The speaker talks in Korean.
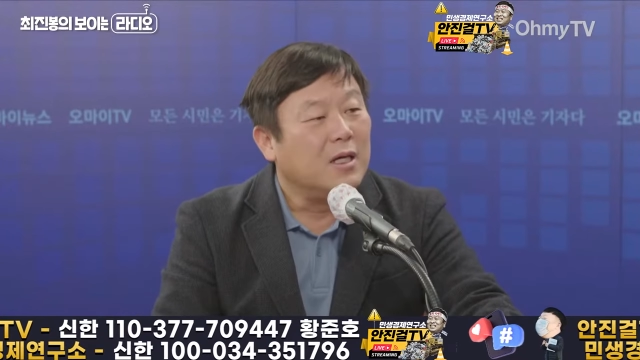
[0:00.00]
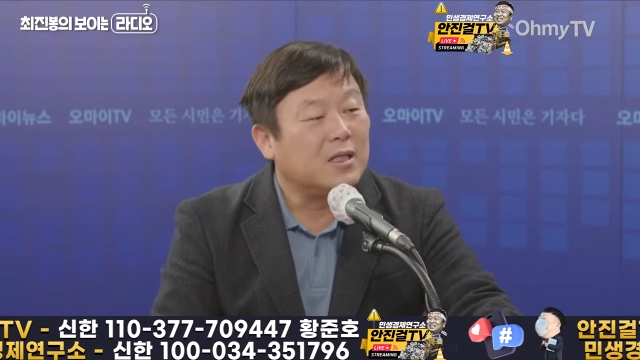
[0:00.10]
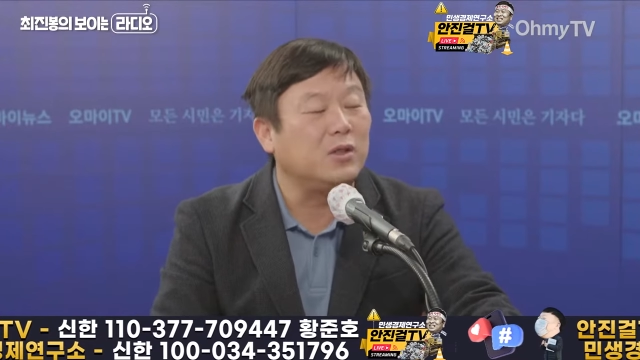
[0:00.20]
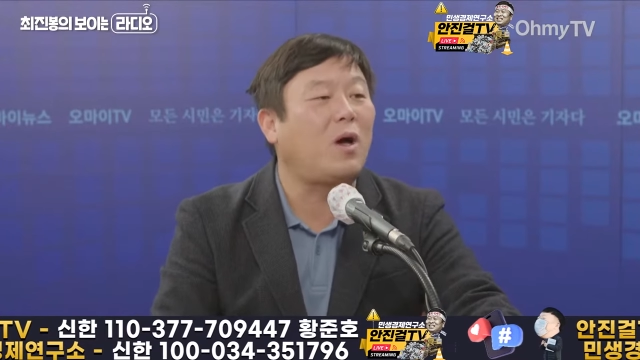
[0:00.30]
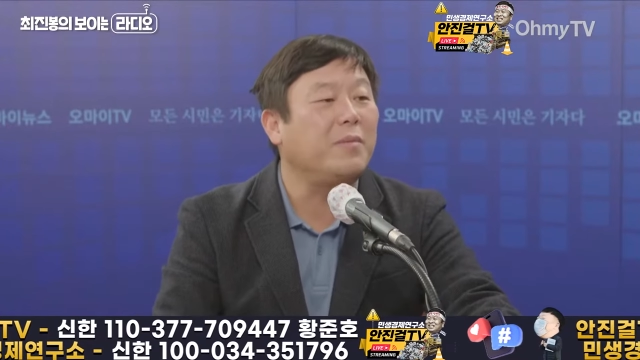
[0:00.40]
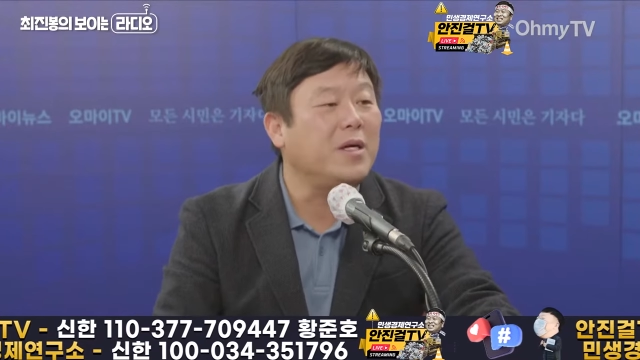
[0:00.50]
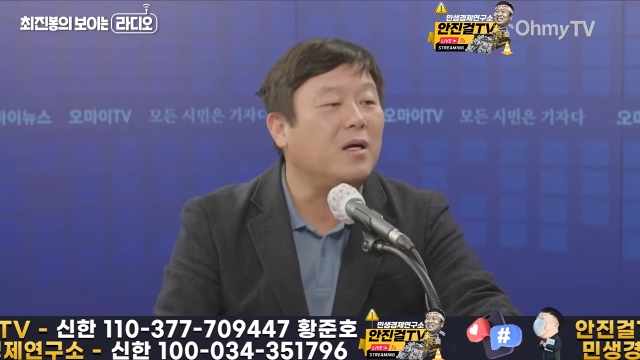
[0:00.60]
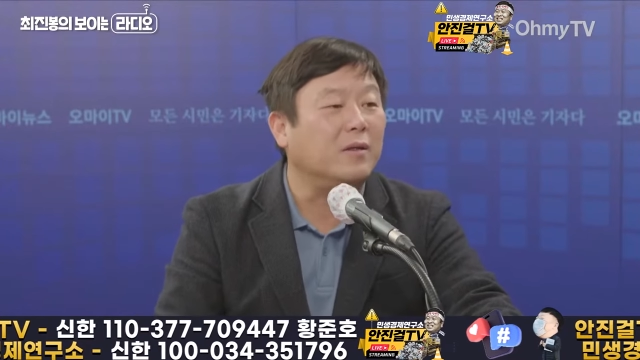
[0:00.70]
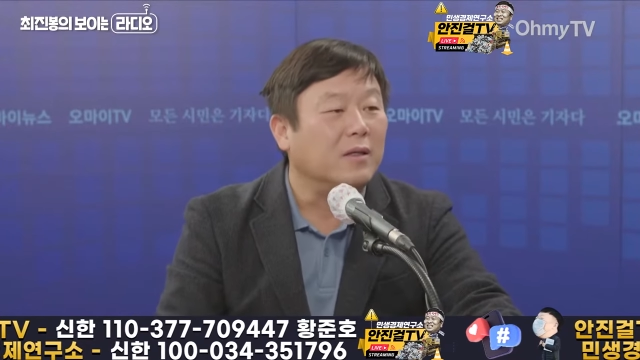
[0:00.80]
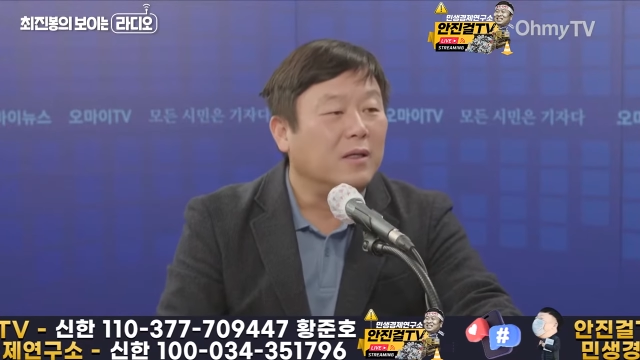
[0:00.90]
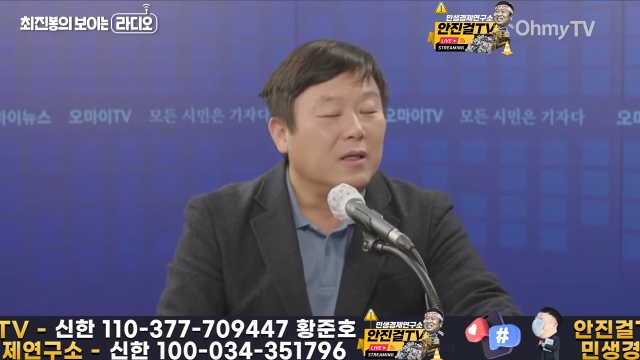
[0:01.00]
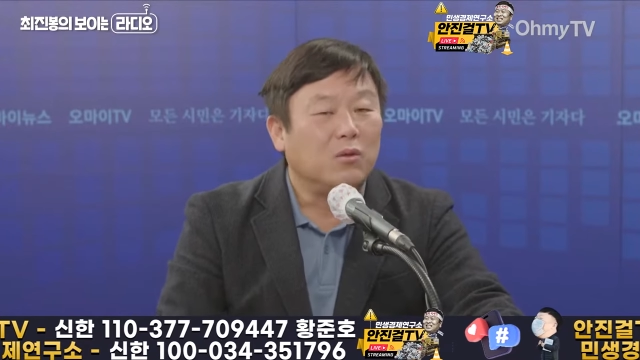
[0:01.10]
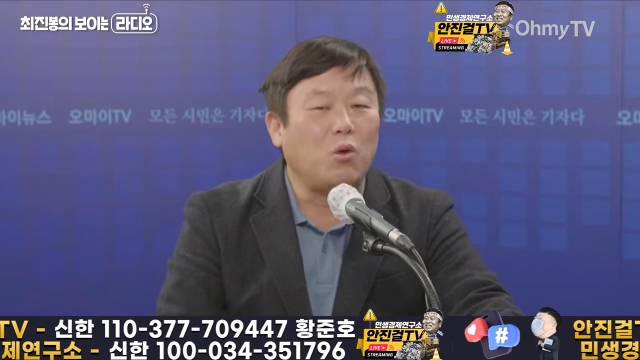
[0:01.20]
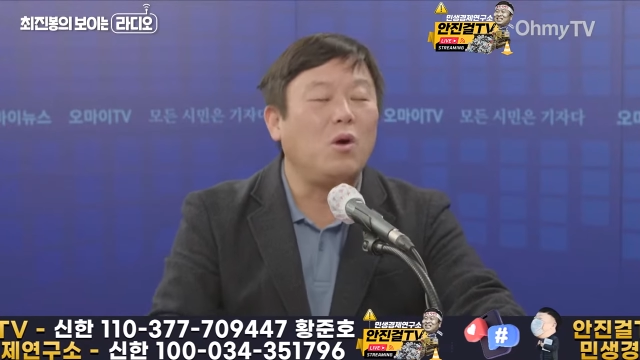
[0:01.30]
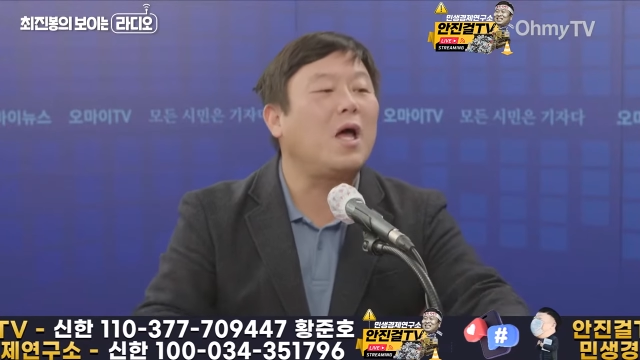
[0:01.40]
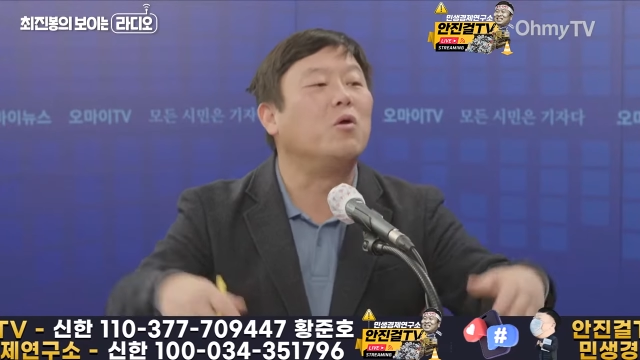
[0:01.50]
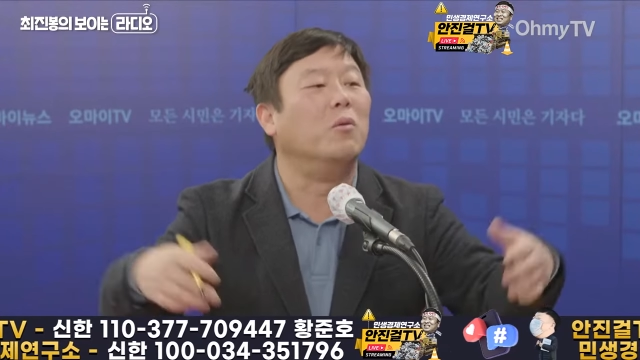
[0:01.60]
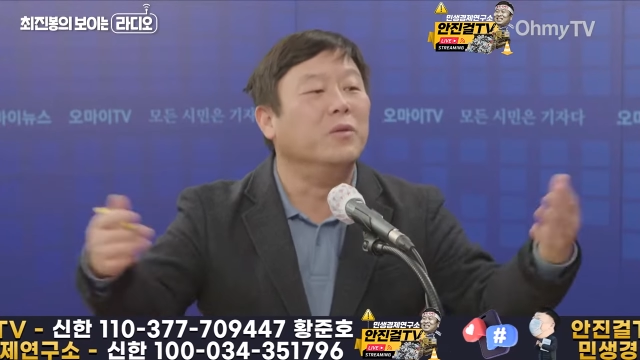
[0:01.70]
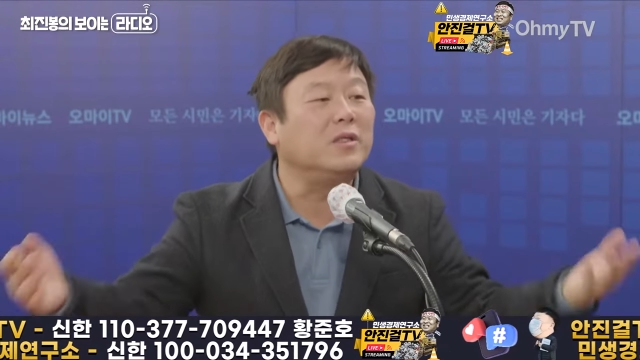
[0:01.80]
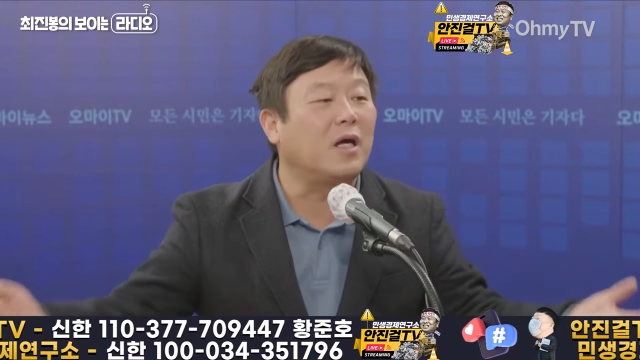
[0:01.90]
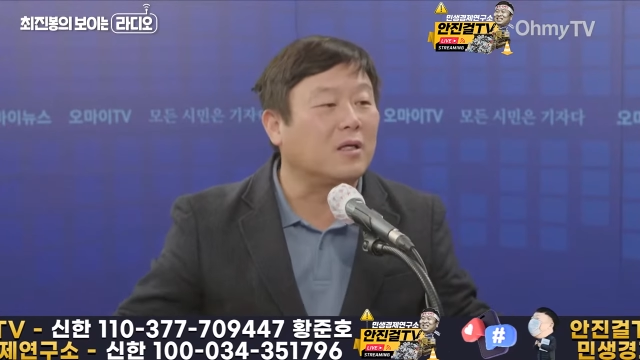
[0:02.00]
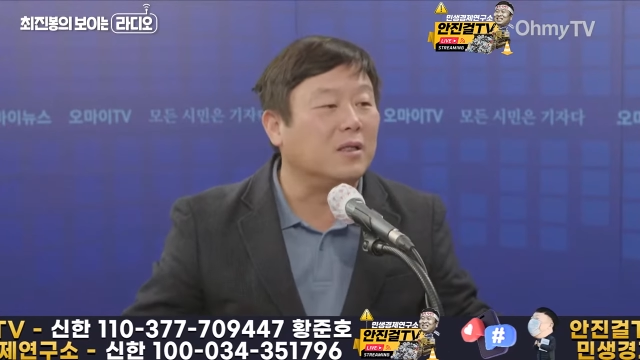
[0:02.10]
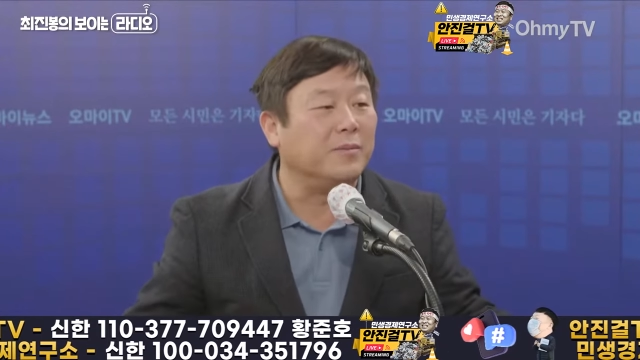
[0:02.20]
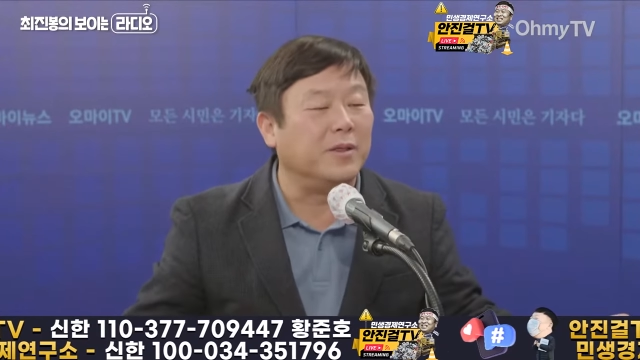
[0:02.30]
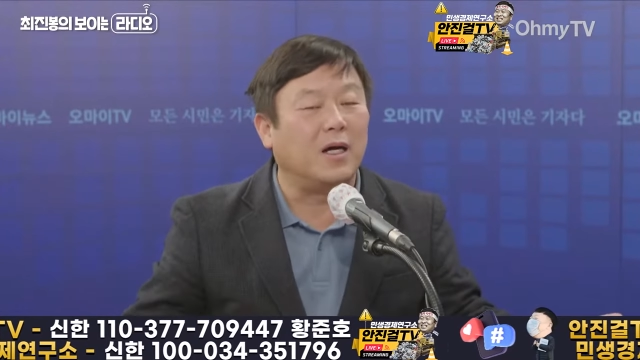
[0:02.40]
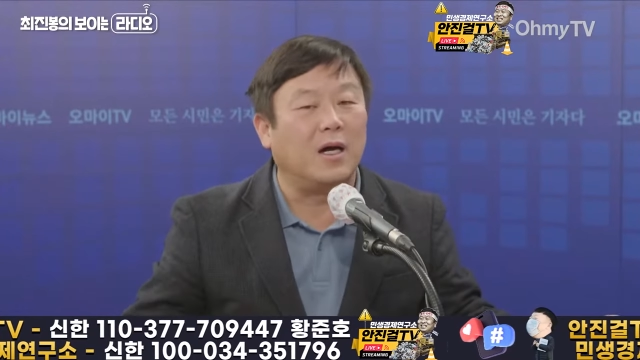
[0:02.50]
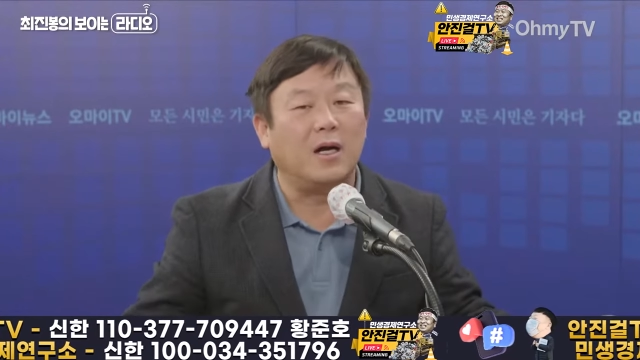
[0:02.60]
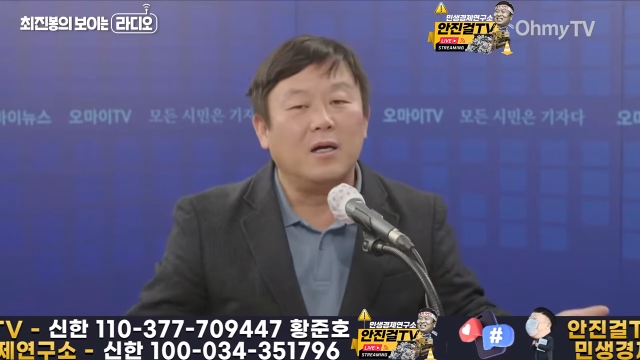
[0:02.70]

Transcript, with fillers: 기소하면 논란도 없는 사건입니다.